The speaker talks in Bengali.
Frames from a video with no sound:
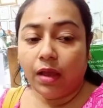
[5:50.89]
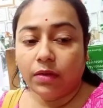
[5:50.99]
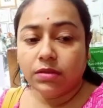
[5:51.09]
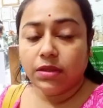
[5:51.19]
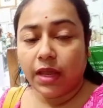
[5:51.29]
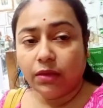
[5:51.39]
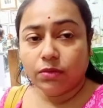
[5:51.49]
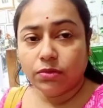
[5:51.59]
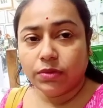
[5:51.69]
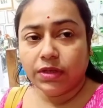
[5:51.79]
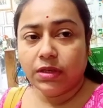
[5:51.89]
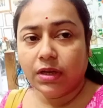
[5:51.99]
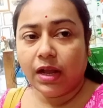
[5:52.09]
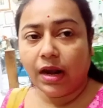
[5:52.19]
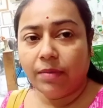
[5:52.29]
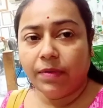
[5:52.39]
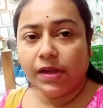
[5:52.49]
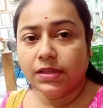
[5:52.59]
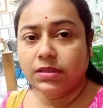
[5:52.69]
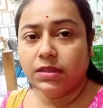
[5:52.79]
হচ্ছে এত শরীরটা খারাপ
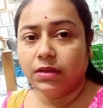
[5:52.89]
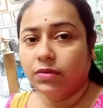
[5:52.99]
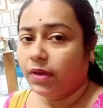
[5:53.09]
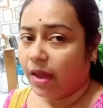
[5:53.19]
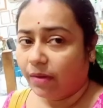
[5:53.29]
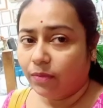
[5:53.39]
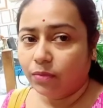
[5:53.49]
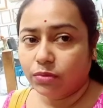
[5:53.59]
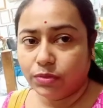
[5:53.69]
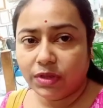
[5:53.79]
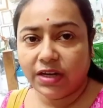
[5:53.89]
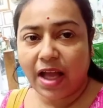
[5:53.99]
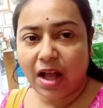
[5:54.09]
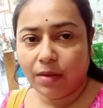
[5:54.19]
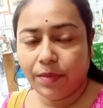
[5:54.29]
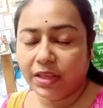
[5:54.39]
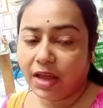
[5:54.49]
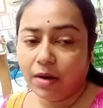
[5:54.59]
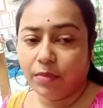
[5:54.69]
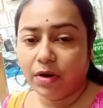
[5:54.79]
লাগছে তো এখন ওষুধে ডাকবে
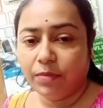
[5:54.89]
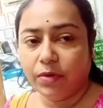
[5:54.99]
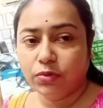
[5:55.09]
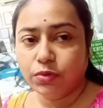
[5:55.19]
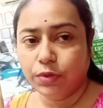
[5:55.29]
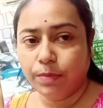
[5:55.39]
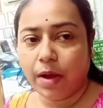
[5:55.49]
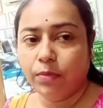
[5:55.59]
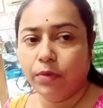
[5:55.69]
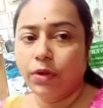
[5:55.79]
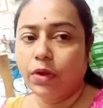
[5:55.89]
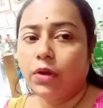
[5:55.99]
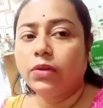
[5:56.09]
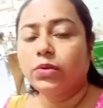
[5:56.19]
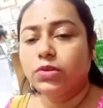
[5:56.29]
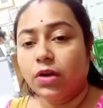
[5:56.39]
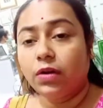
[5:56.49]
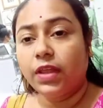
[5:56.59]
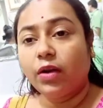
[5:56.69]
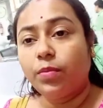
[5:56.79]
তারপর আমরা ওষুধ পাবো তোমার
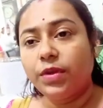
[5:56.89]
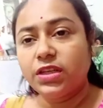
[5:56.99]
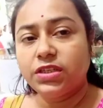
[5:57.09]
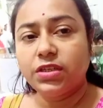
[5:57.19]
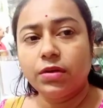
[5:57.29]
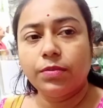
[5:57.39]
চলো দেখো বৃষ্টিও